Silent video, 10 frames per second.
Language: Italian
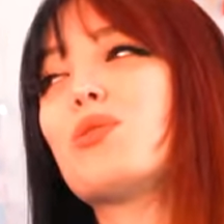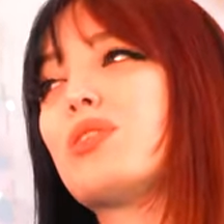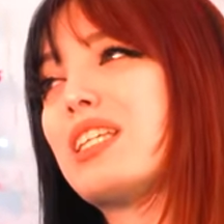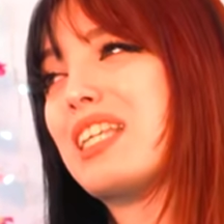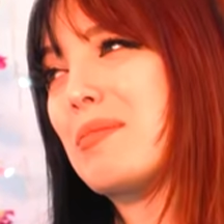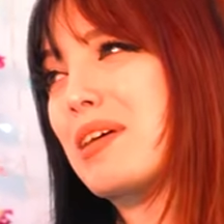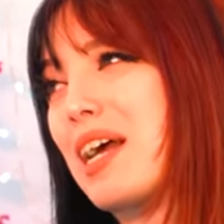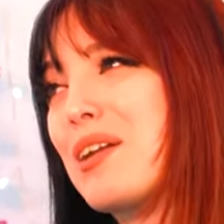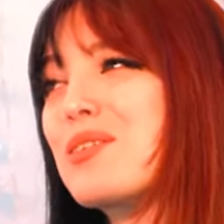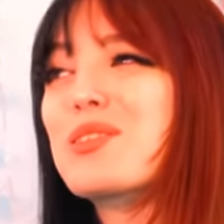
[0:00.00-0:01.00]
Tutti ti
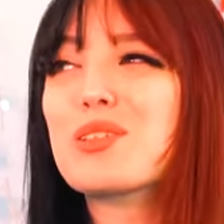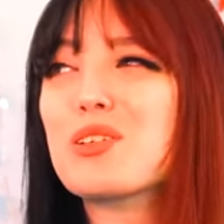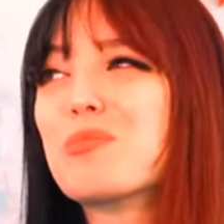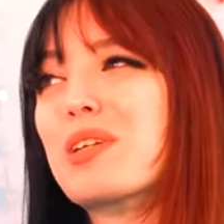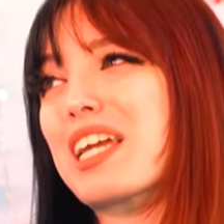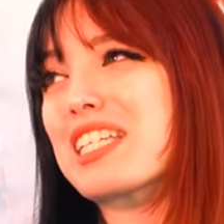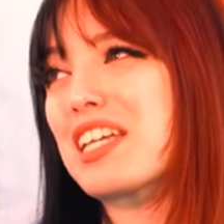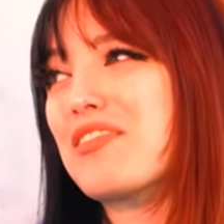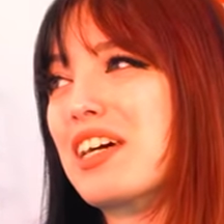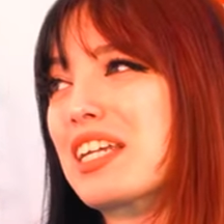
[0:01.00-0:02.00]
ameranno solo perché
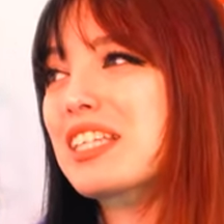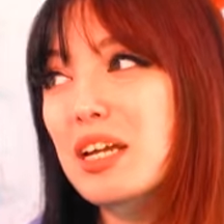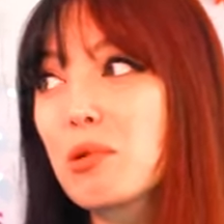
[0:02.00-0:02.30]
sai fare tre